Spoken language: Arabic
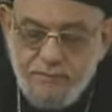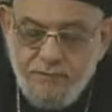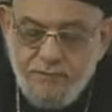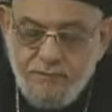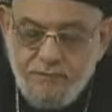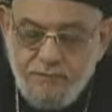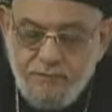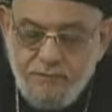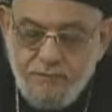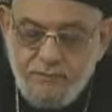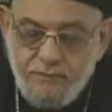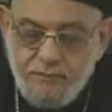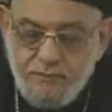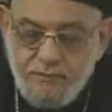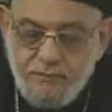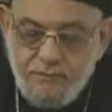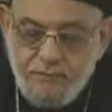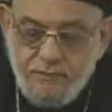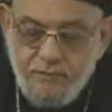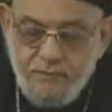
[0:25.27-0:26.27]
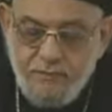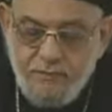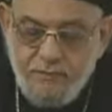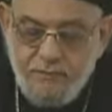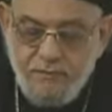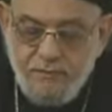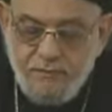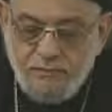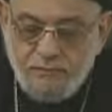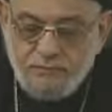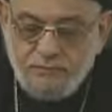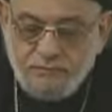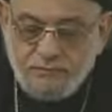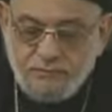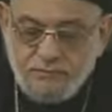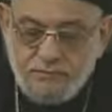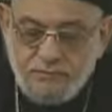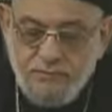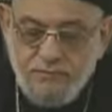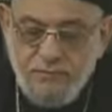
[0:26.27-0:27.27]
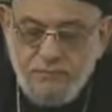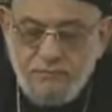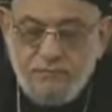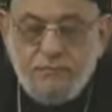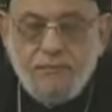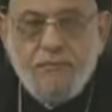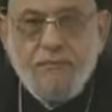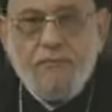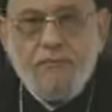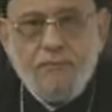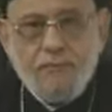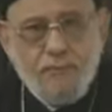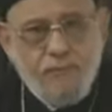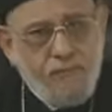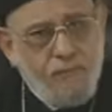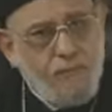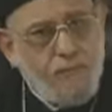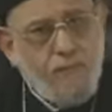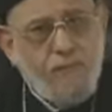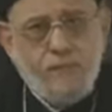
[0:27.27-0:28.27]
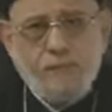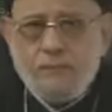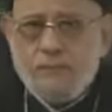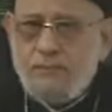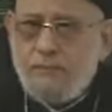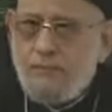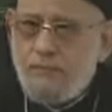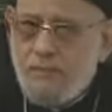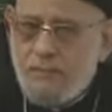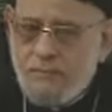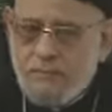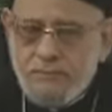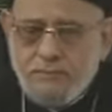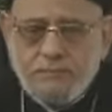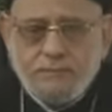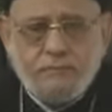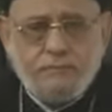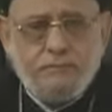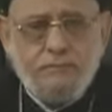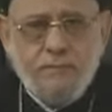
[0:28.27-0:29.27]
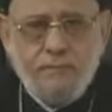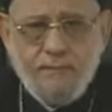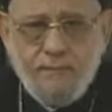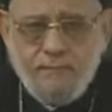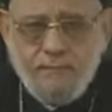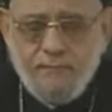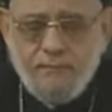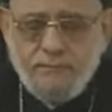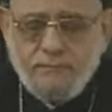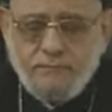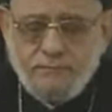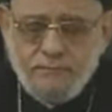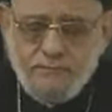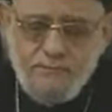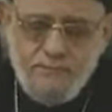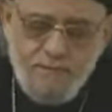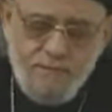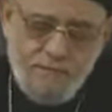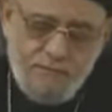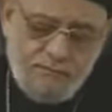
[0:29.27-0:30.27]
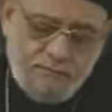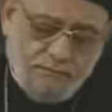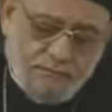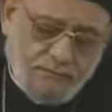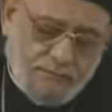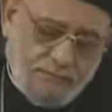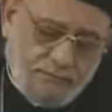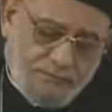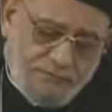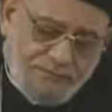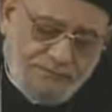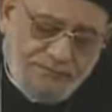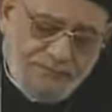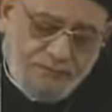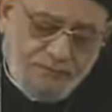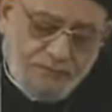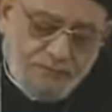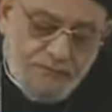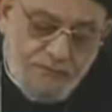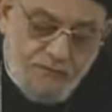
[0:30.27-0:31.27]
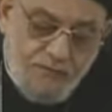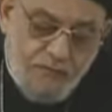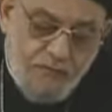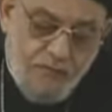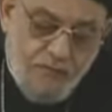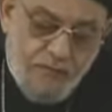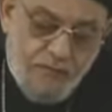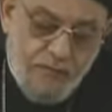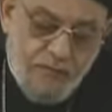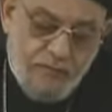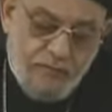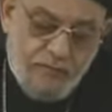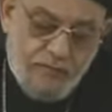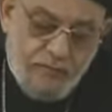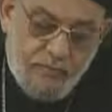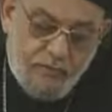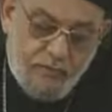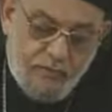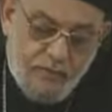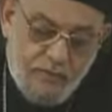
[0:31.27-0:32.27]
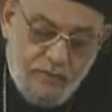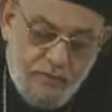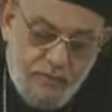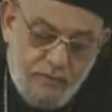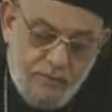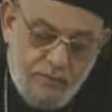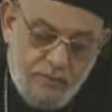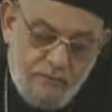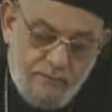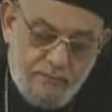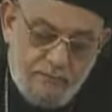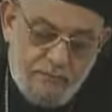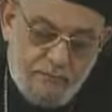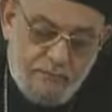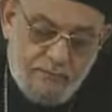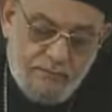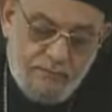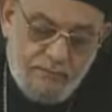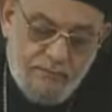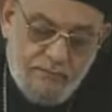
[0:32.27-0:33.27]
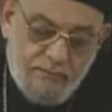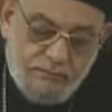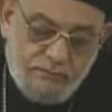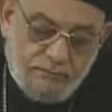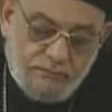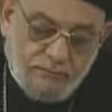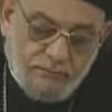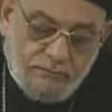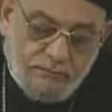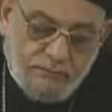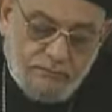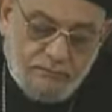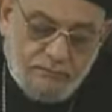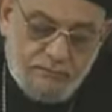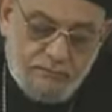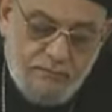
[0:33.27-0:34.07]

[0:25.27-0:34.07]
يعني ما تقنعني اذا تجيب لي من صحيح البخاري مسلم لاني انا ما اعترف لا بصحيح البخاري ولا مسلم انا رجل شيعي جيب لي من كتب الشيعه